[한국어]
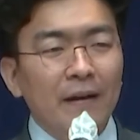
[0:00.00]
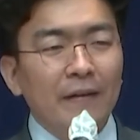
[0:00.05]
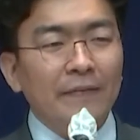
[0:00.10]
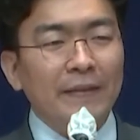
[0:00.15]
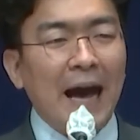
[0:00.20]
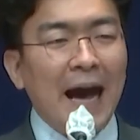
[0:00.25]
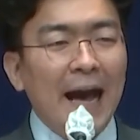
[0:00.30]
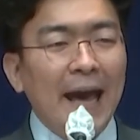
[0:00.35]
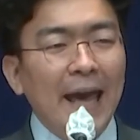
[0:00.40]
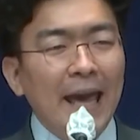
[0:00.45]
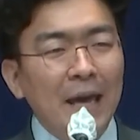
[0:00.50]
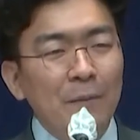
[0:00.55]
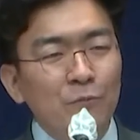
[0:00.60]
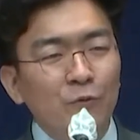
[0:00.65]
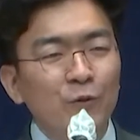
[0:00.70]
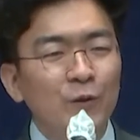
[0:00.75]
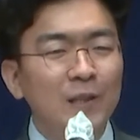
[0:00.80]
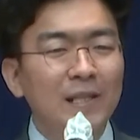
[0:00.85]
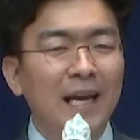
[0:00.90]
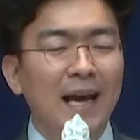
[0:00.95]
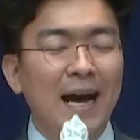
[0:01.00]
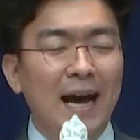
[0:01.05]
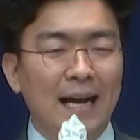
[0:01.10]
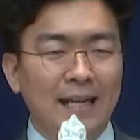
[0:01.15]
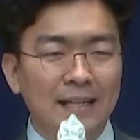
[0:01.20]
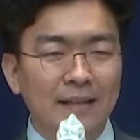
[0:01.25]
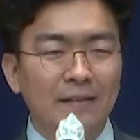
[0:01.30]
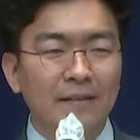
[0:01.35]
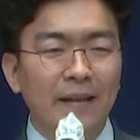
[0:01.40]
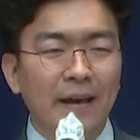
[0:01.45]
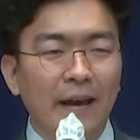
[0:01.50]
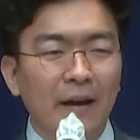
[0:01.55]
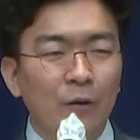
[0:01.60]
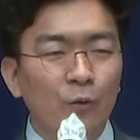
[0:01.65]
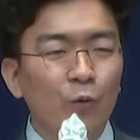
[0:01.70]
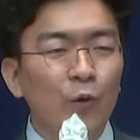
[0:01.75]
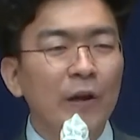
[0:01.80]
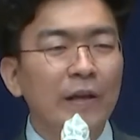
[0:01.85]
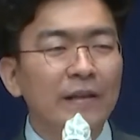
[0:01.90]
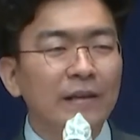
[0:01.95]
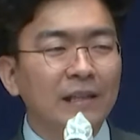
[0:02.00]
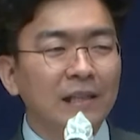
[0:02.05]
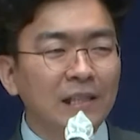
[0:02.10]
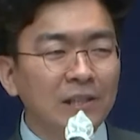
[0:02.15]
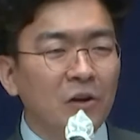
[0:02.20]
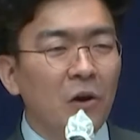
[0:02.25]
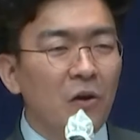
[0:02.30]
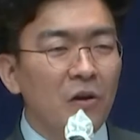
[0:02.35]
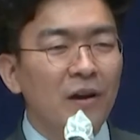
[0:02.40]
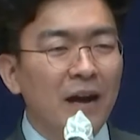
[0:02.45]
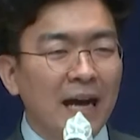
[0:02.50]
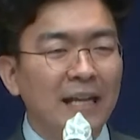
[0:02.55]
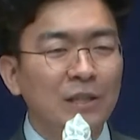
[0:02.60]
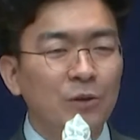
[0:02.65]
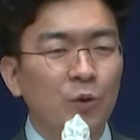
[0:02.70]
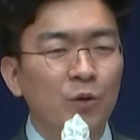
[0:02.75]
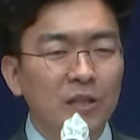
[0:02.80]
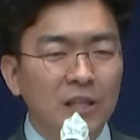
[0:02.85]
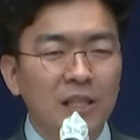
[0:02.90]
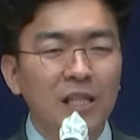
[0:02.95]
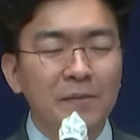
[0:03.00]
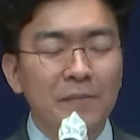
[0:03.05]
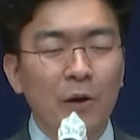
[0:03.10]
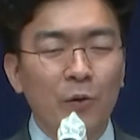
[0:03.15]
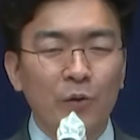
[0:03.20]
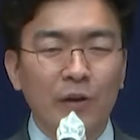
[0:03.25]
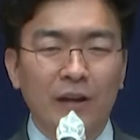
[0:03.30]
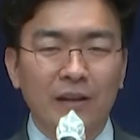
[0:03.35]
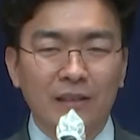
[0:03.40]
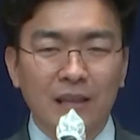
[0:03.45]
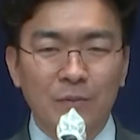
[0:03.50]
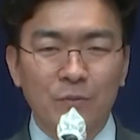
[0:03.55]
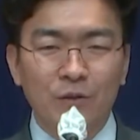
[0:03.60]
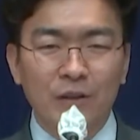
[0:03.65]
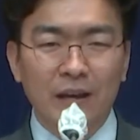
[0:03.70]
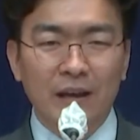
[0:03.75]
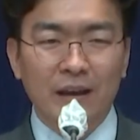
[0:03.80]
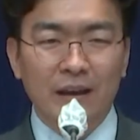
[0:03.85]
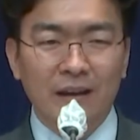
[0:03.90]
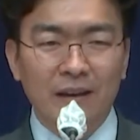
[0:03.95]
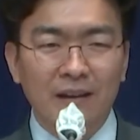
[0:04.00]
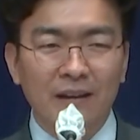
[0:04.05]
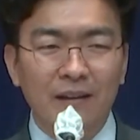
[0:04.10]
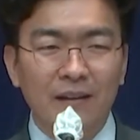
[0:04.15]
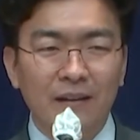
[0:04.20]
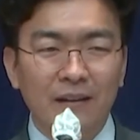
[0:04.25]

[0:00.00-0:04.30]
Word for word: 나의 문제가 아닌데 우리는 그걸 가지고 씨름하고 있기 때문에